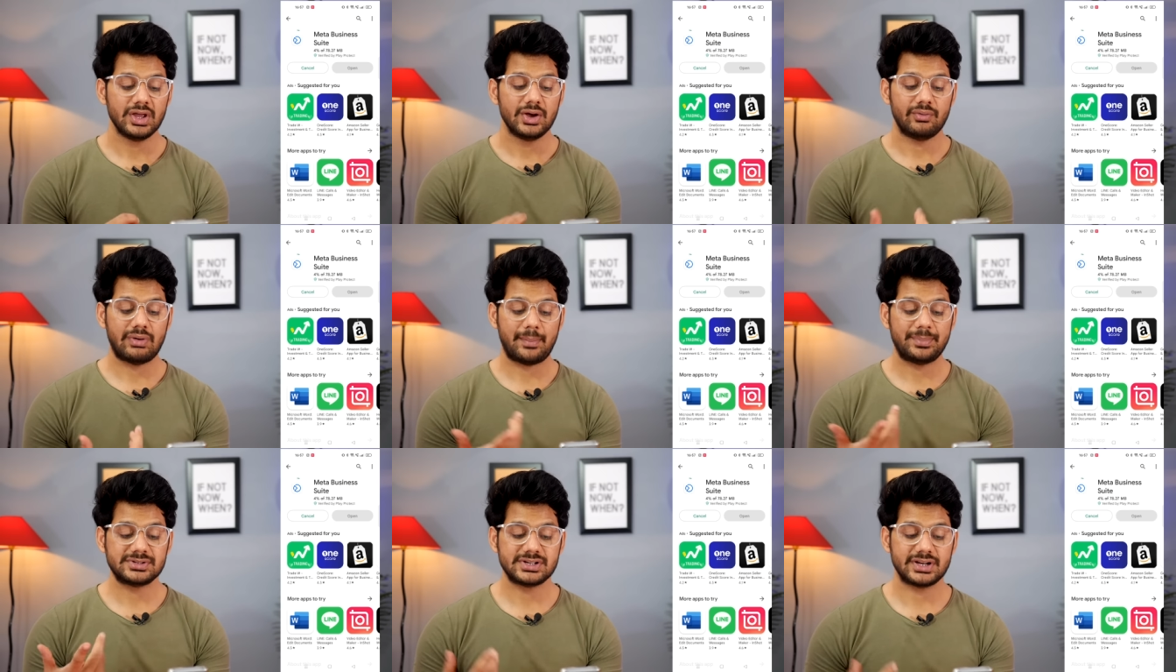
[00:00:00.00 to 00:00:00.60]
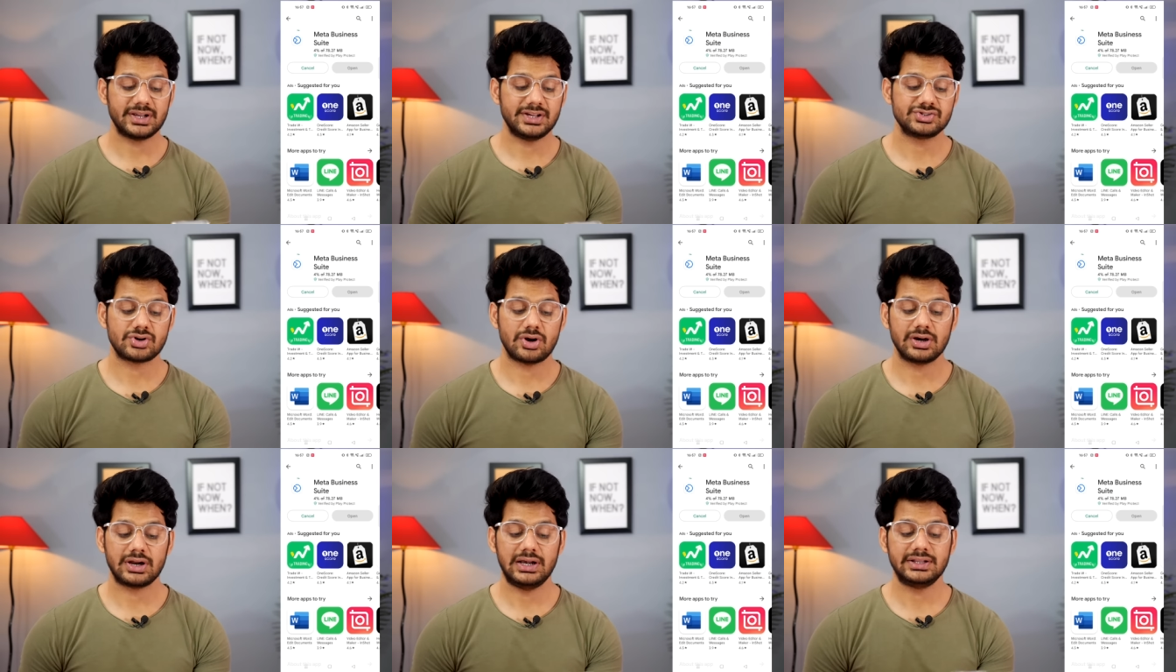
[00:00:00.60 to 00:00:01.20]
वापस से री
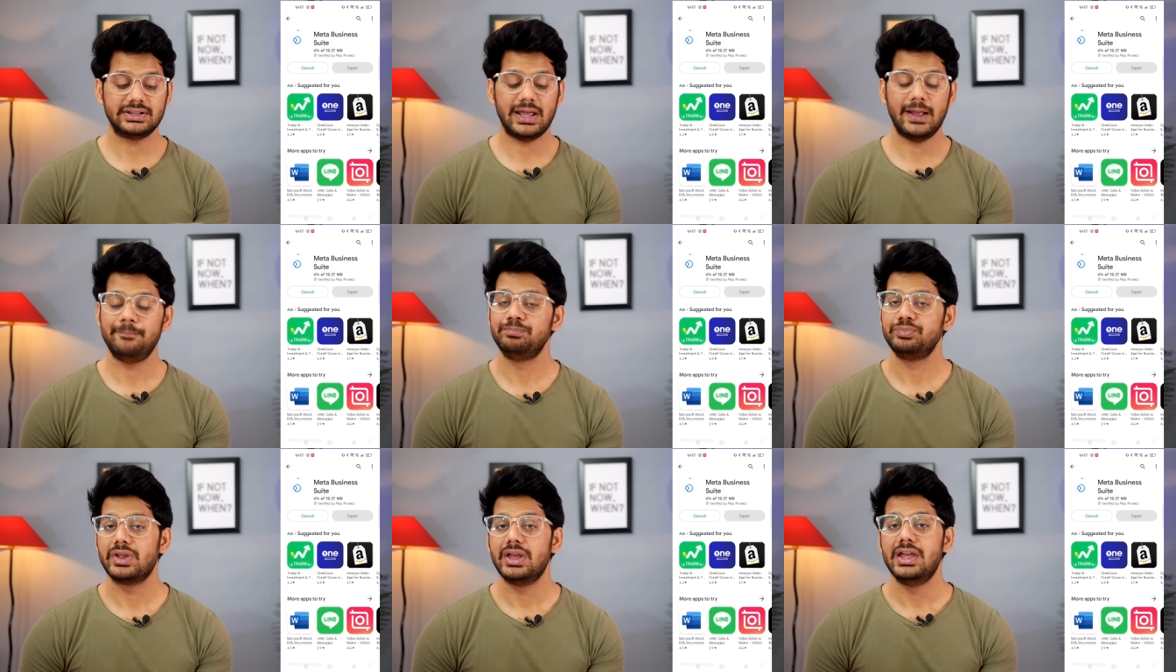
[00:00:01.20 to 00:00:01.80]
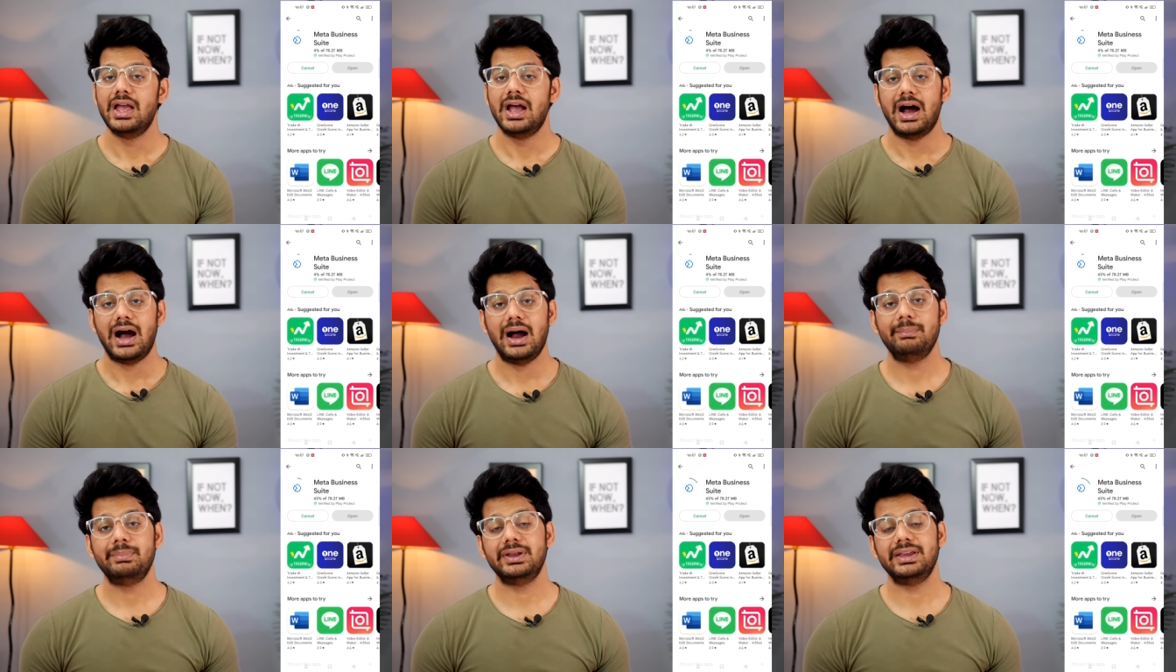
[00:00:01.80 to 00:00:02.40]
कर लेते हैं
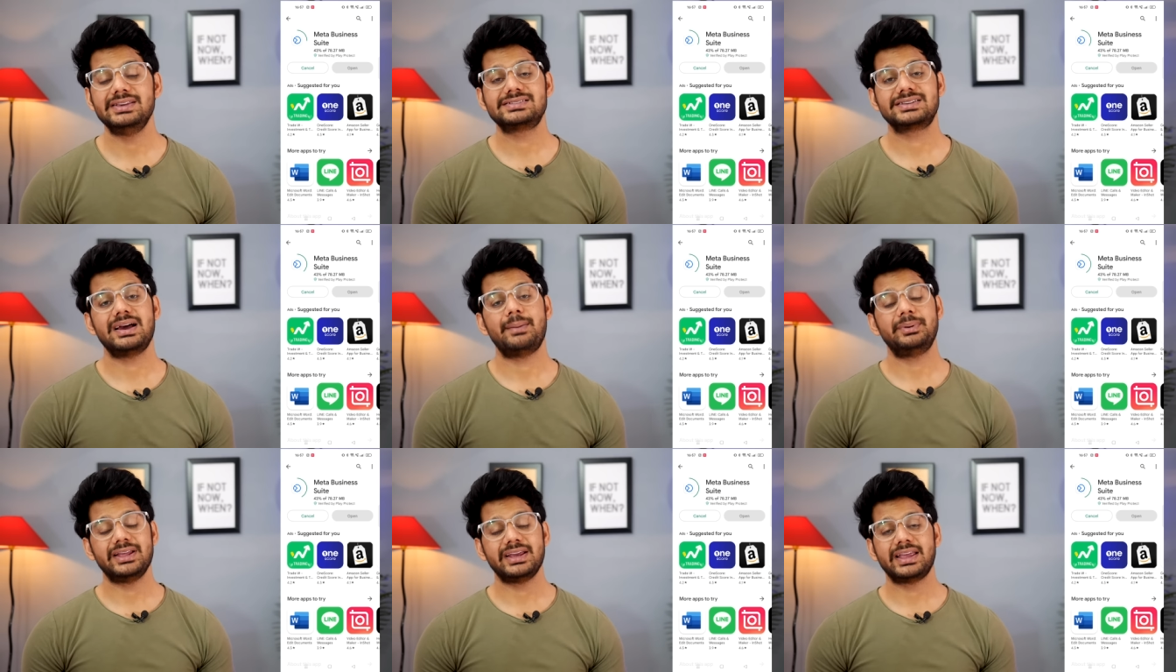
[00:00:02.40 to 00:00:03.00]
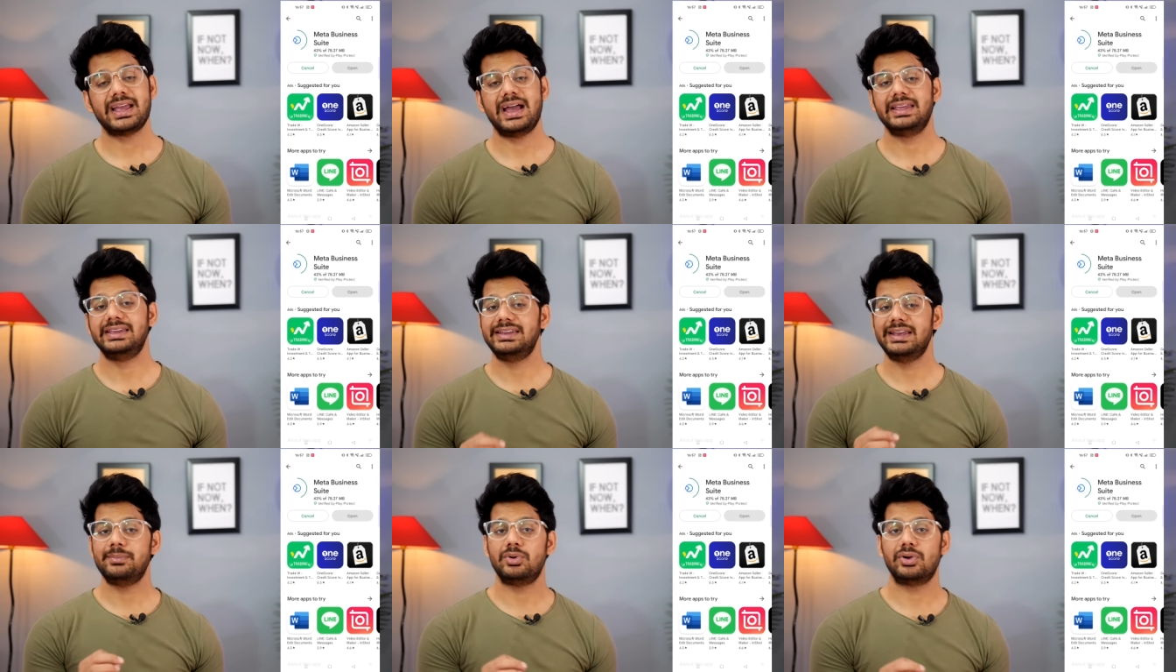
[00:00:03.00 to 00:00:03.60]
अब इसका पता क्या
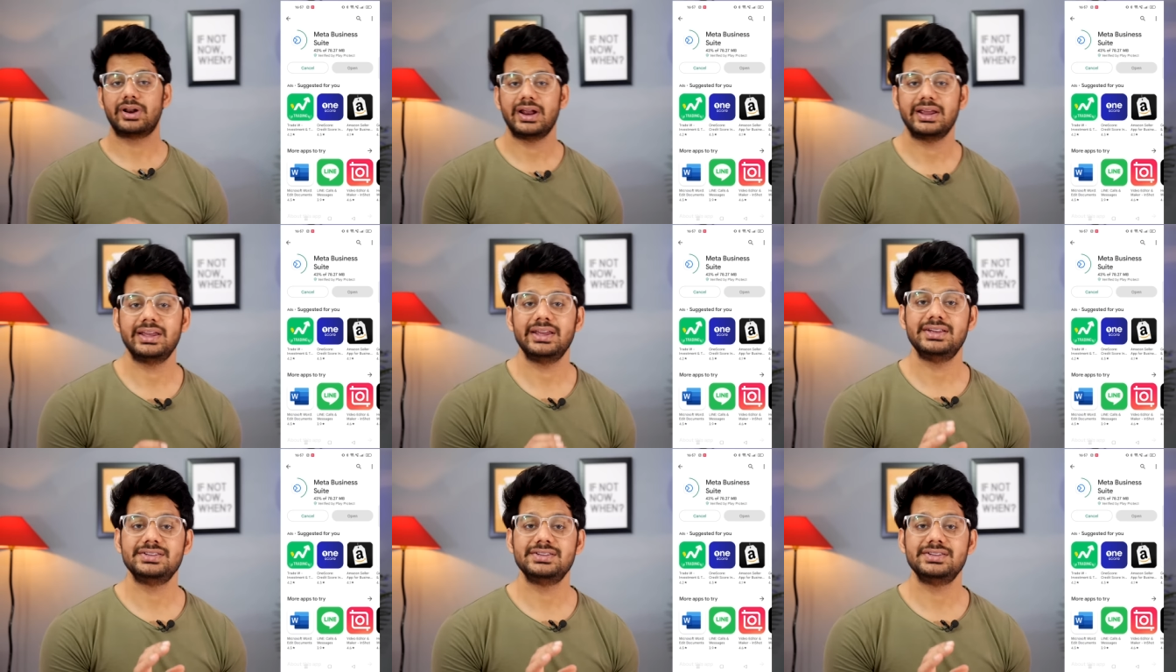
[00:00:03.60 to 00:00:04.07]
है ये बोल रहे हैं कि